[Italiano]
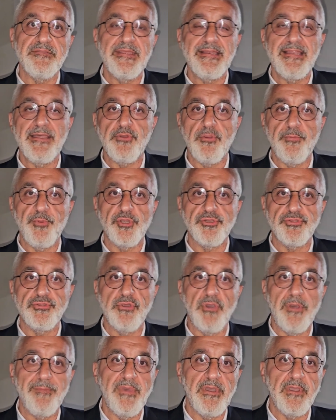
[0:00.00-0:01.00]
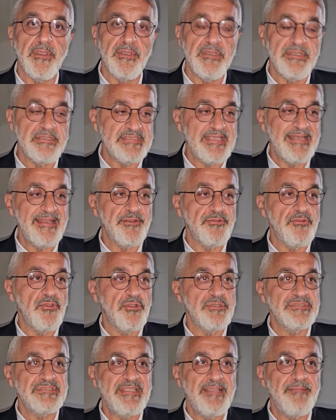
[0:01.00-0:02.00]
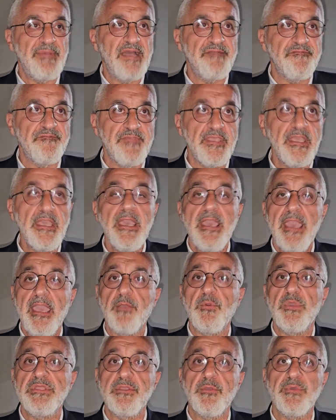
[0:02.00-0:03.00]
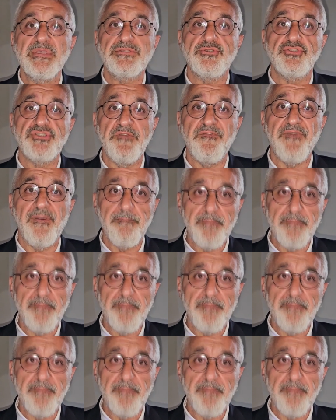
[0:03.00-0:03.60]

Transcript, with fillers: dell'aeroporto eh, Salerno-Costa d'Amalfi e quindi questo ci fa